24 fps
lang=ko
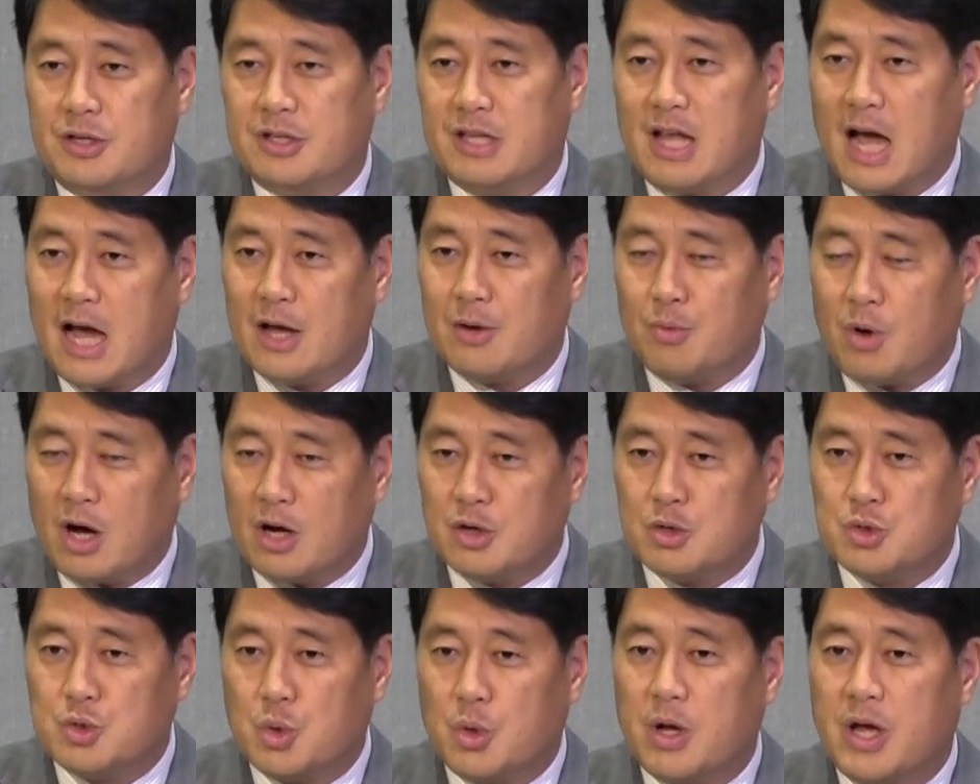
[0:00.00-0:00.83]
다윗
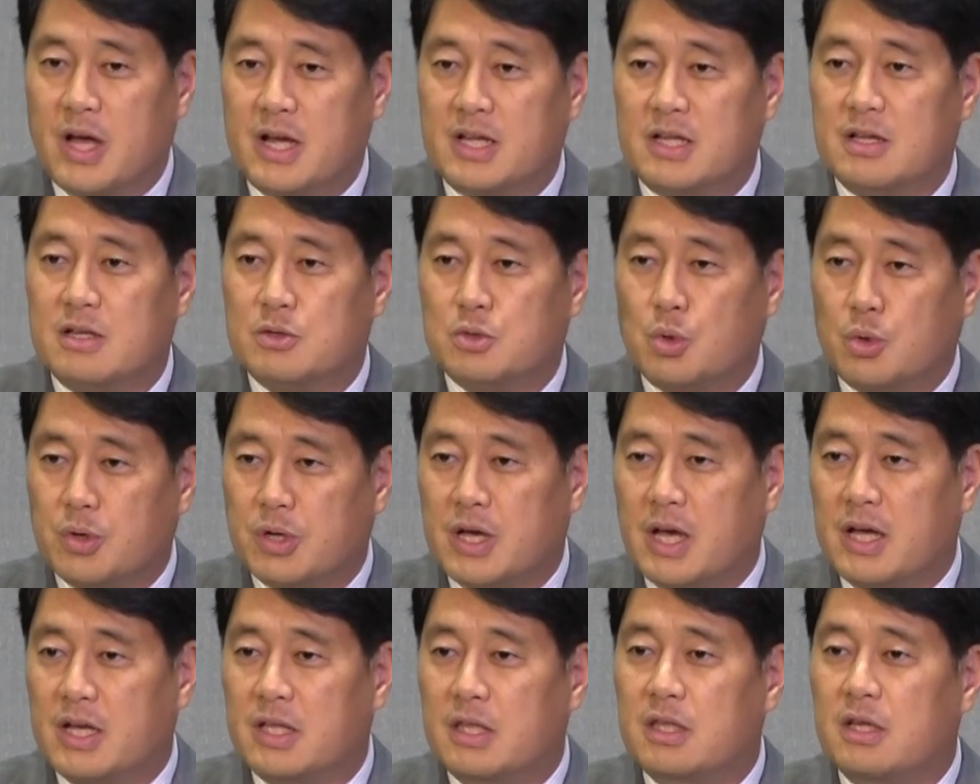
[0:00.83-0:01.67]
왕조에
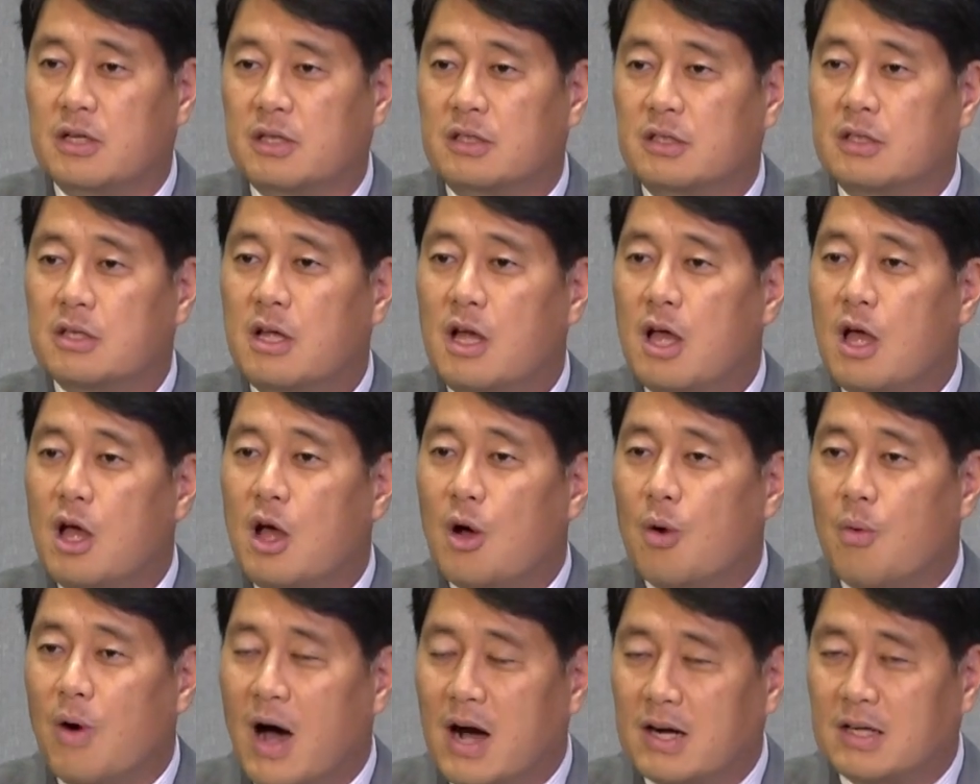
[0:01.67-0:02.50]
속해 있는
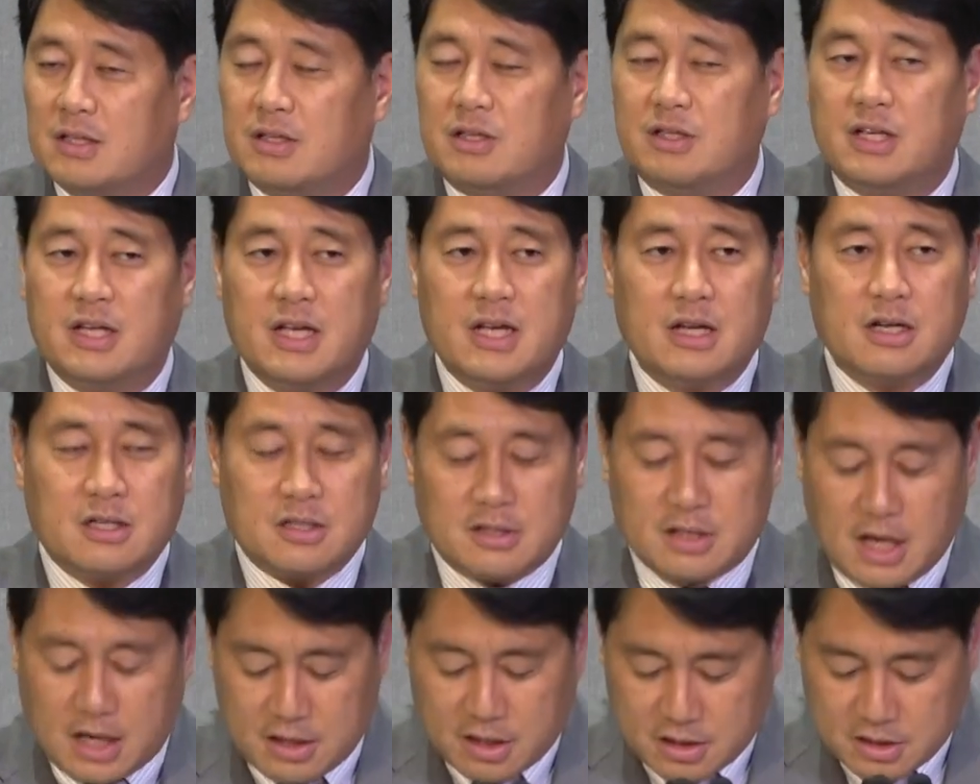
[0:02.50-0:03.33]
왕들이
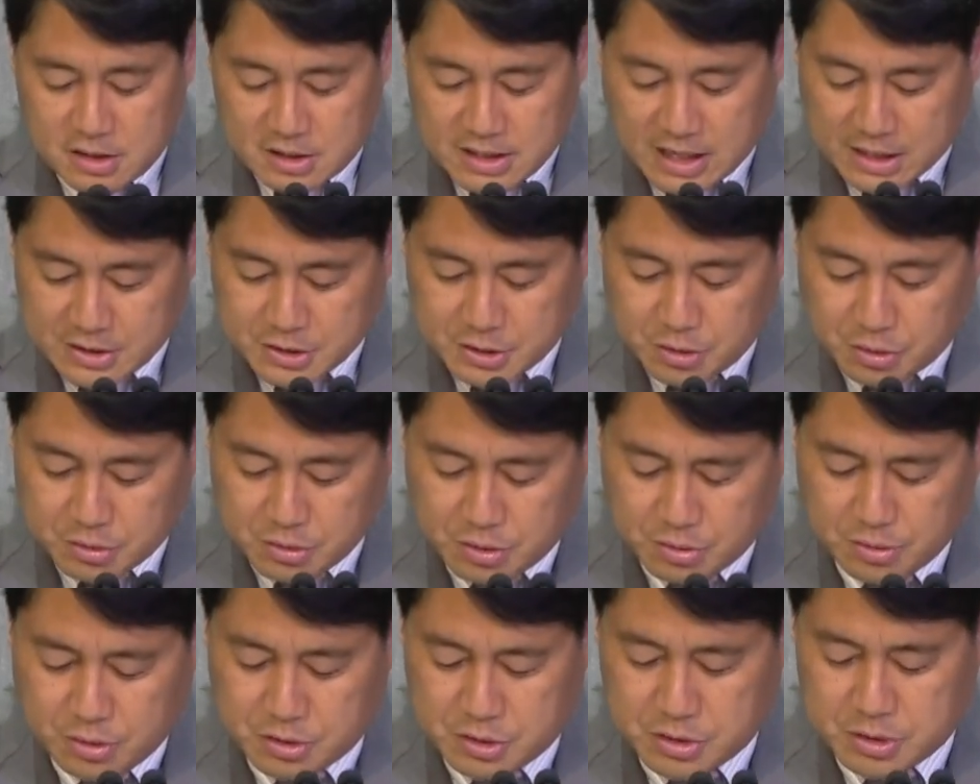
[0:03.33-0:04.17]
그 나라를
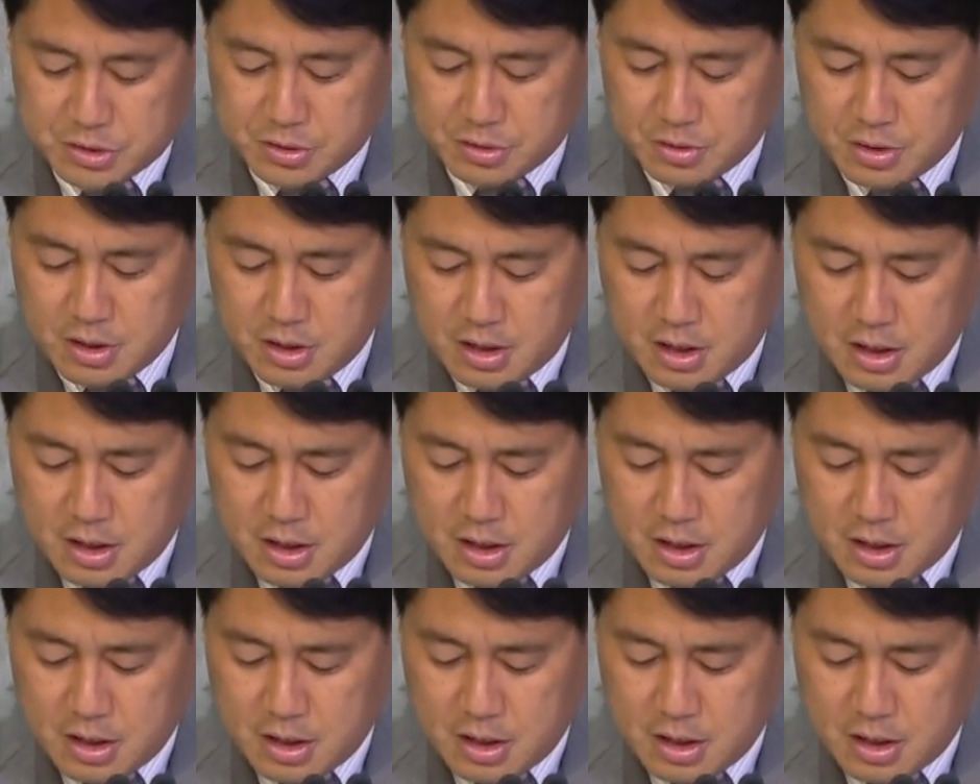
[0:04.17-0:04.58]
다스렸던 것이죠.